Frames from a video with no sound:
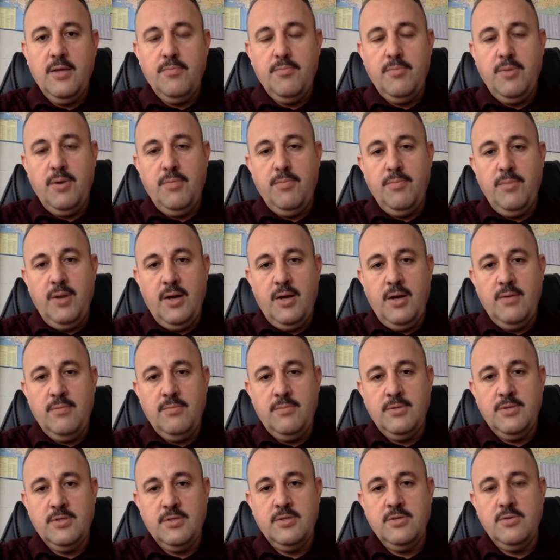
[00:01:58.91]

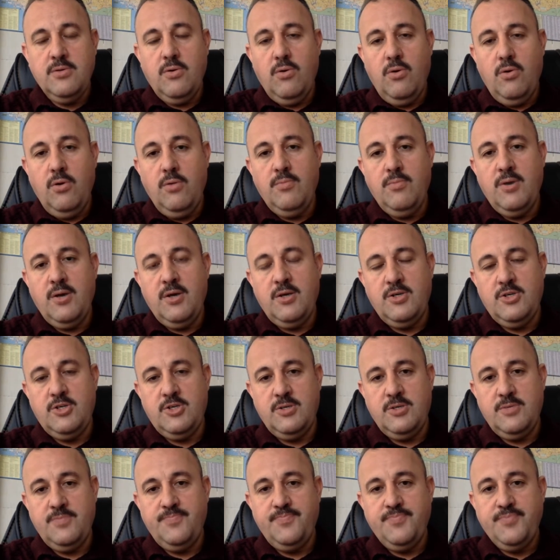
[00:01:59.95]
meblağımızın
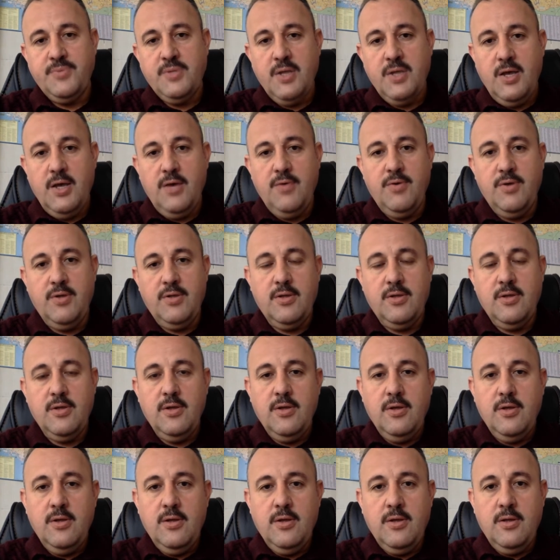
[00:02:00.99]
olmayışı. Evet,
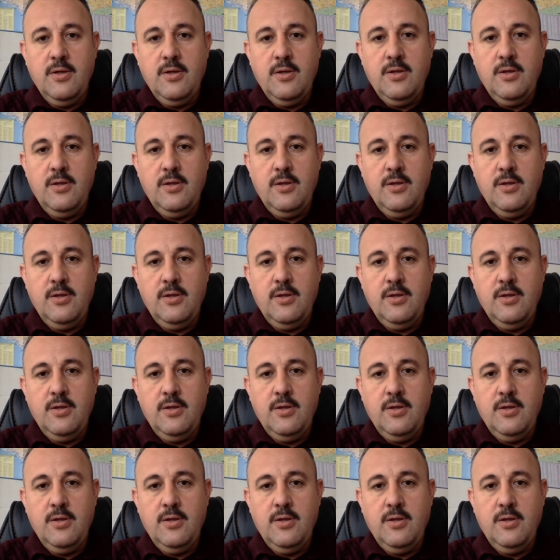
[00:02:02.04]
e,